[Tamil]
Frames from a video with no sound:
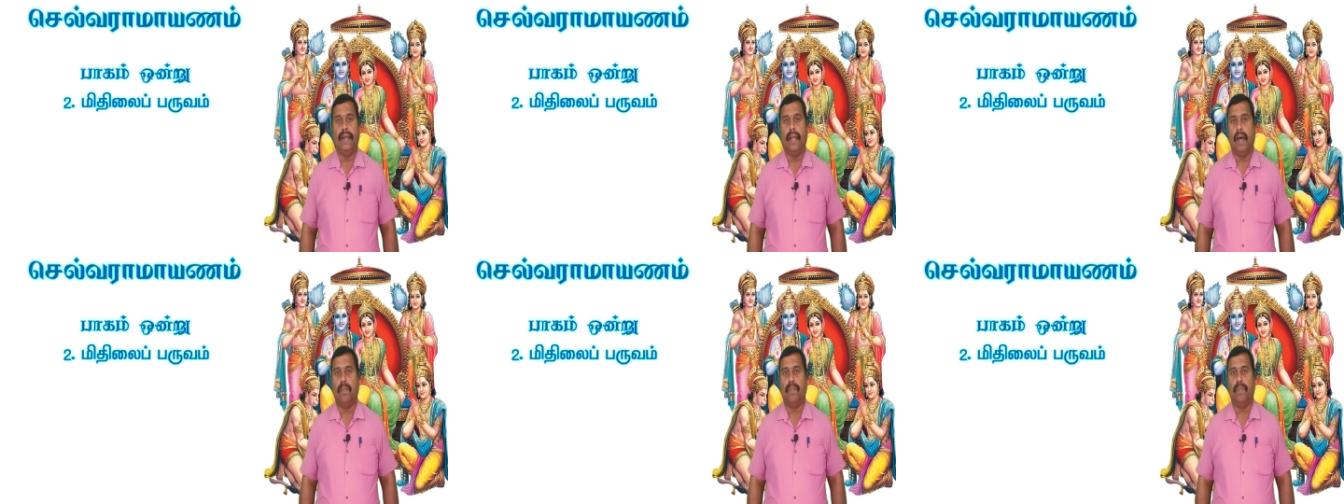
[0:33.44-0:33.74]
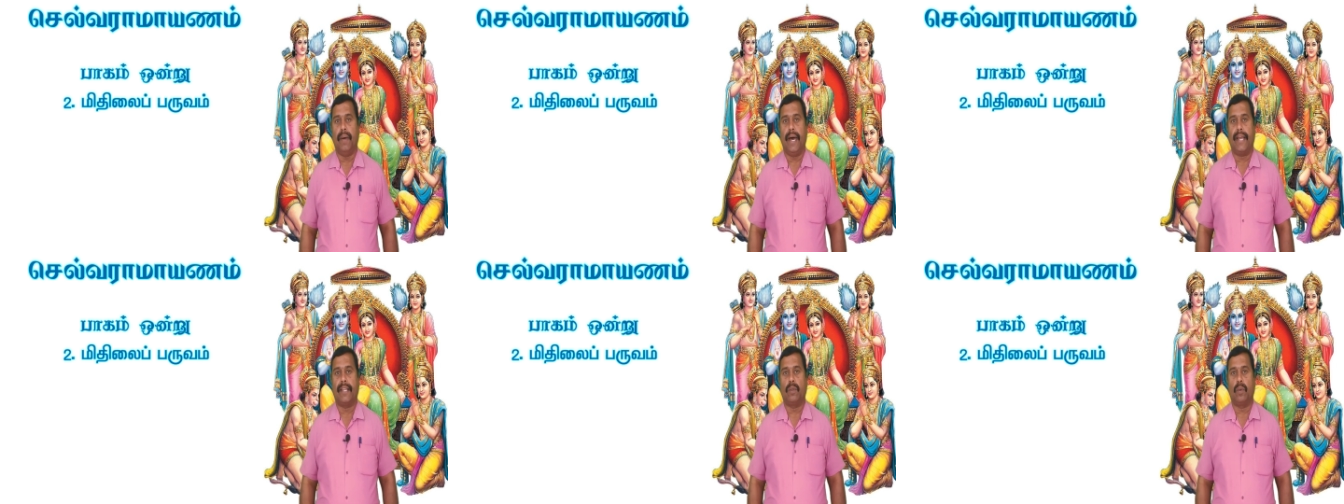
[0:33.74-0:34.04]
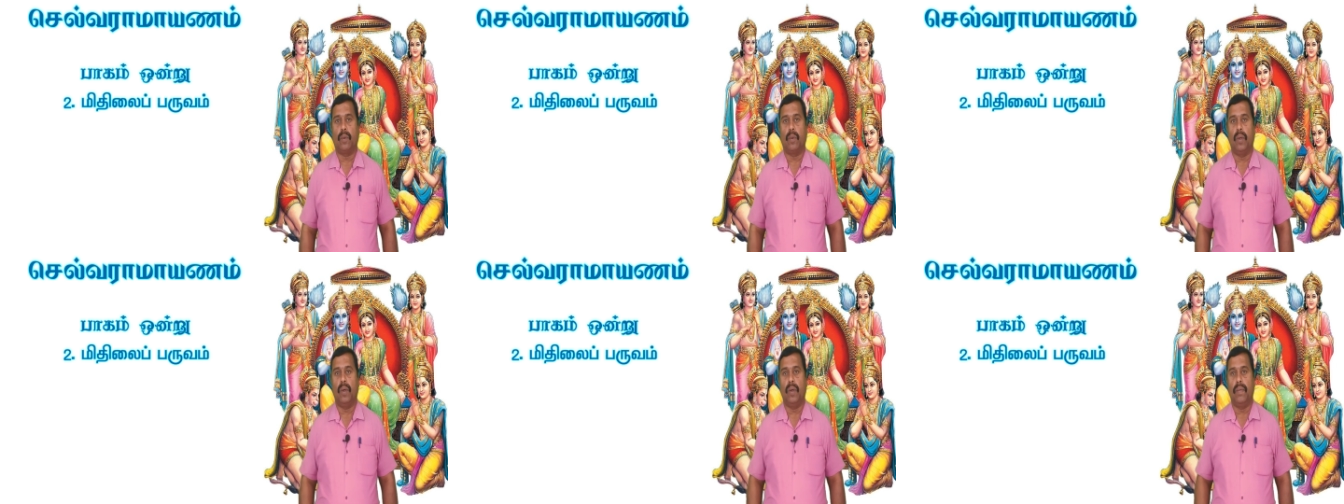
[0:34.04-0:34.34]
நாம்
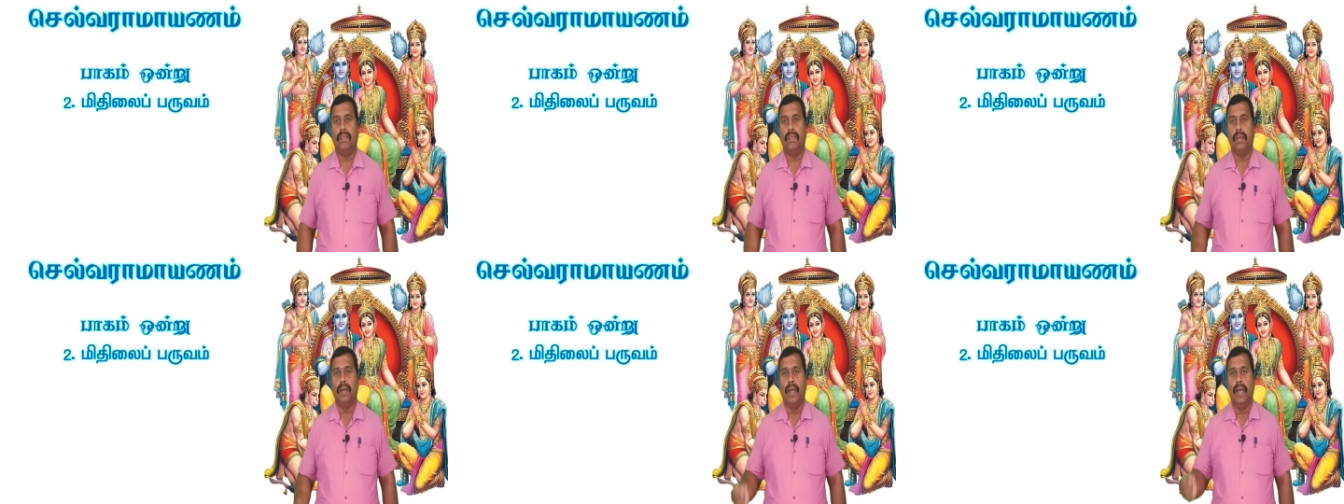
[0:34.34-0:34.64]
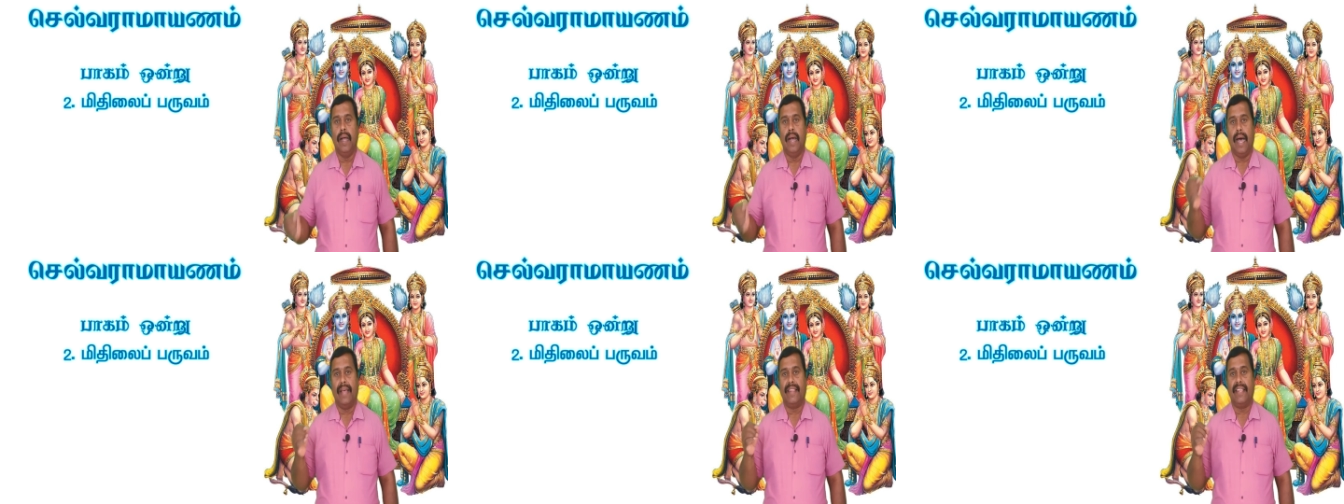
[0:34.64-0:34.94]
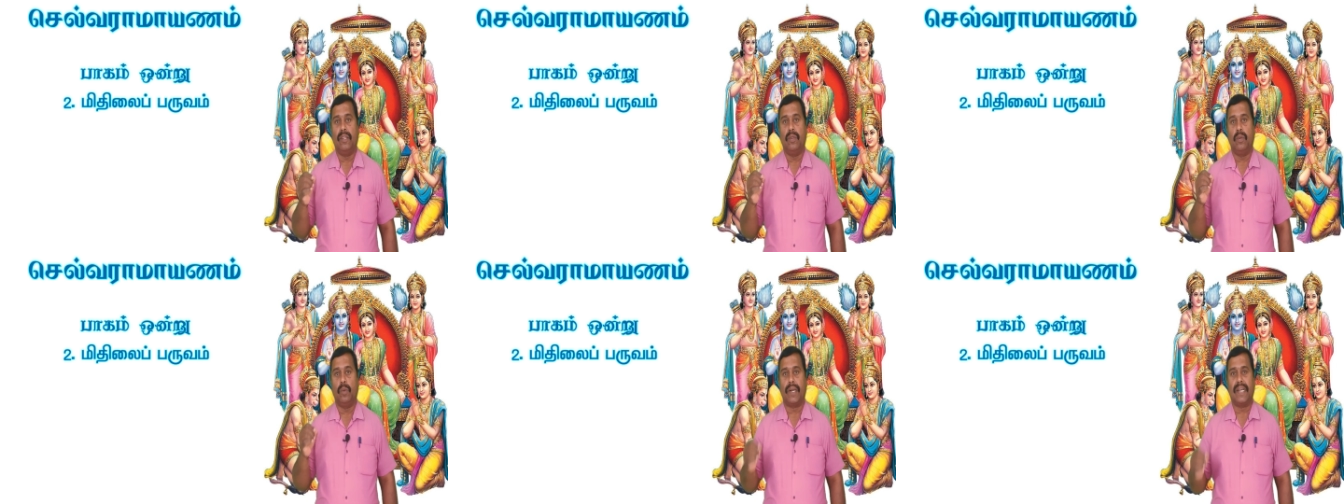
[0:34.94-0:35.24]
பார்த்துள்ளோம்
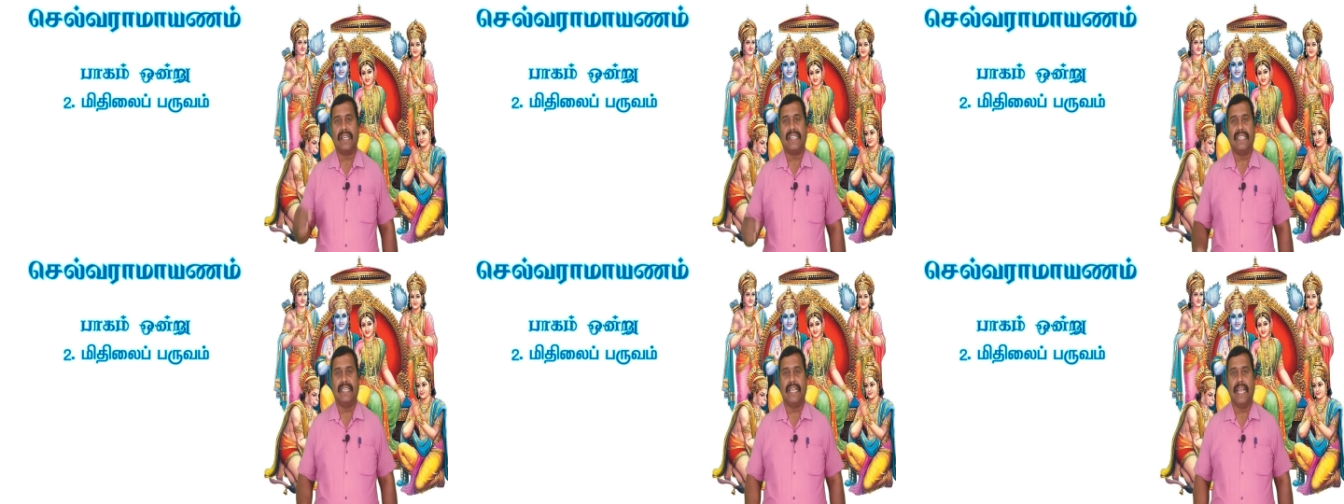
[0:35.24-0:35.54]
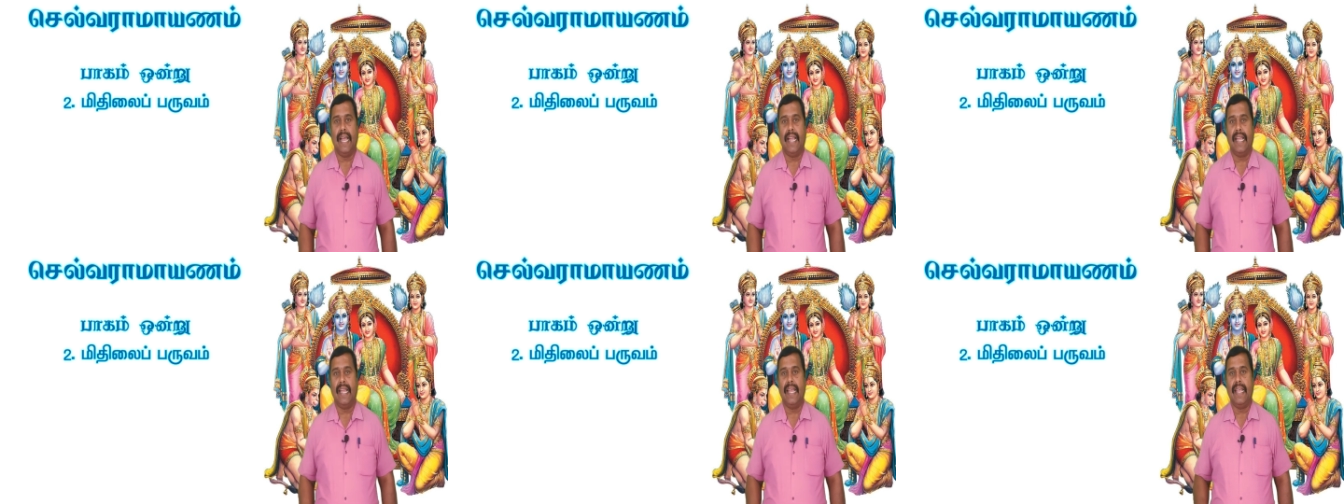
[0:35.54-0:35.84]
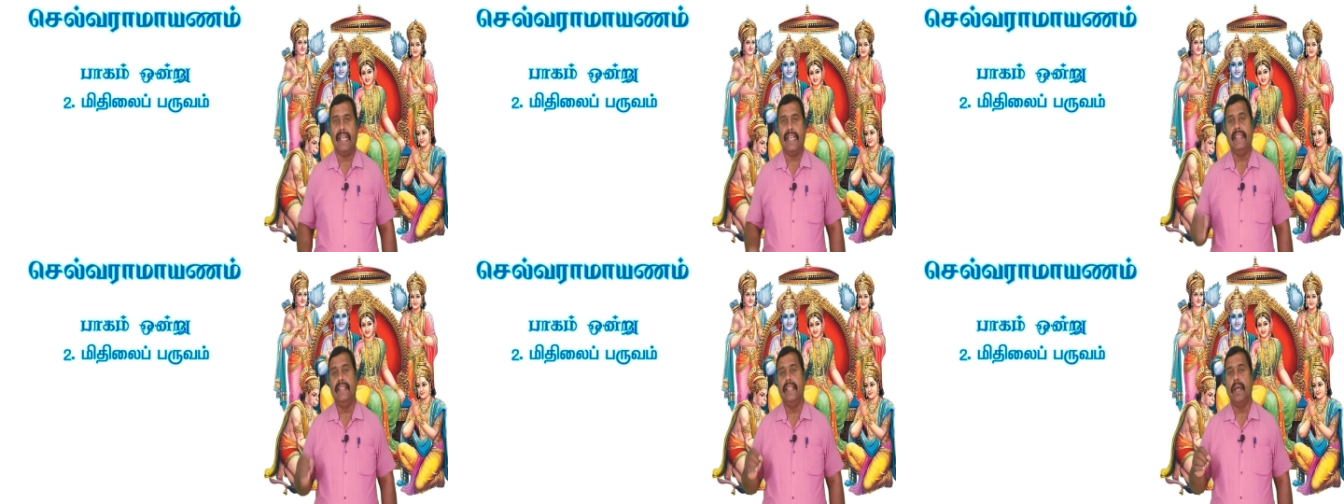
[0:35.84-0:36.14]
அதன் தொடர்ச்சியாக
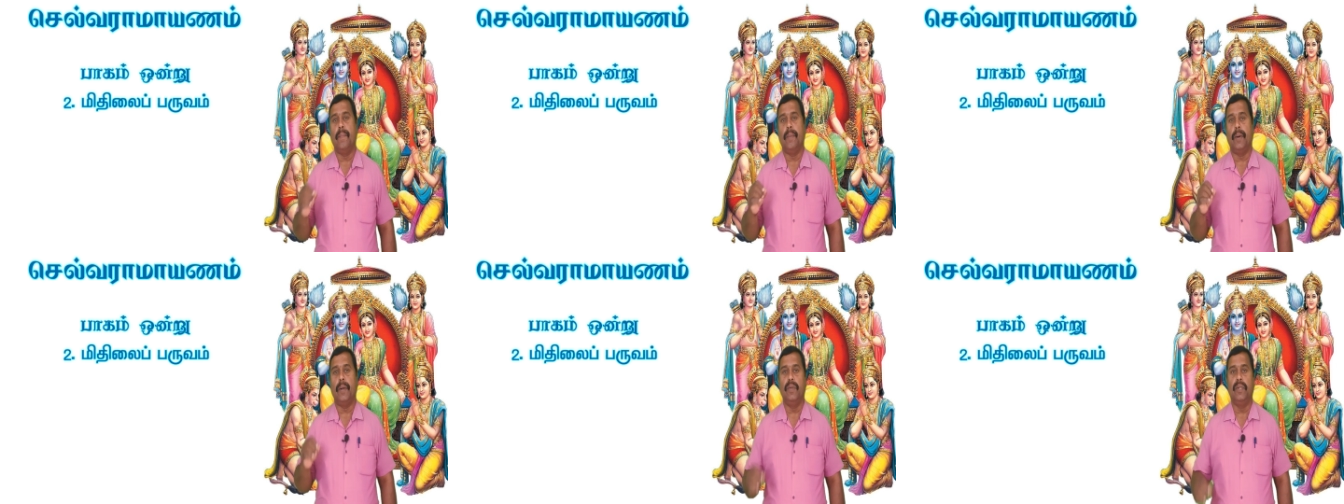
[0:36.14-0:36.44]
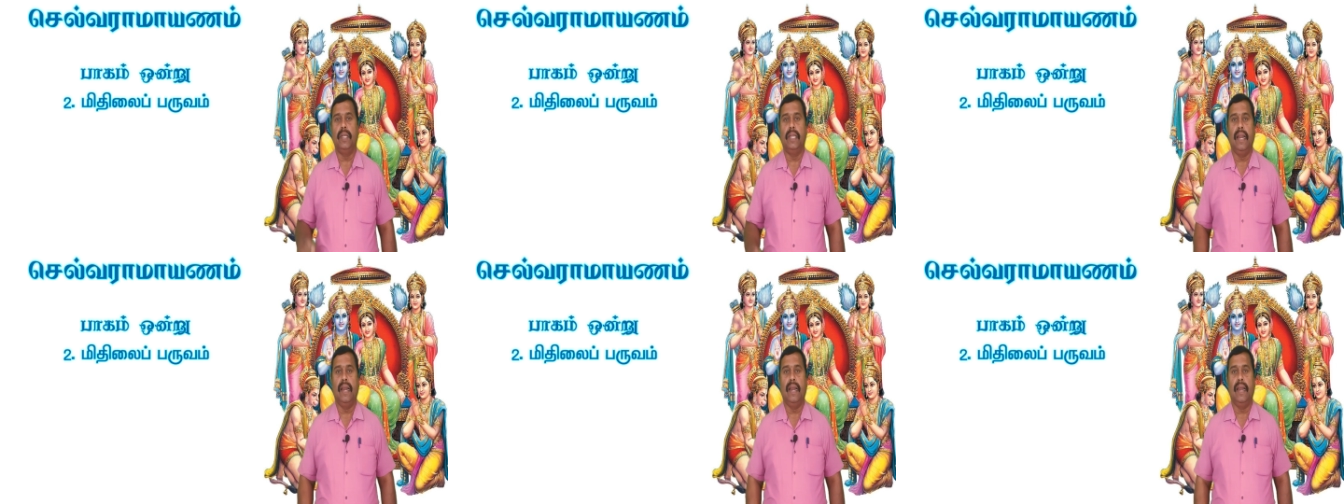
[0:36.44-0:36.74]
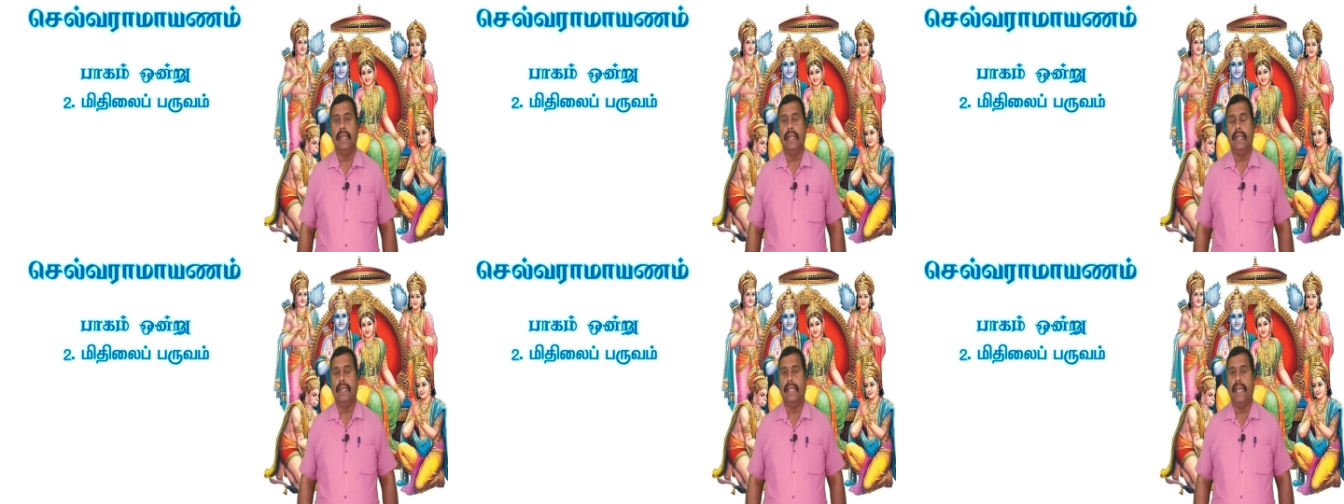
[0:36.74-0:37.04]
இந்த பகுதியில்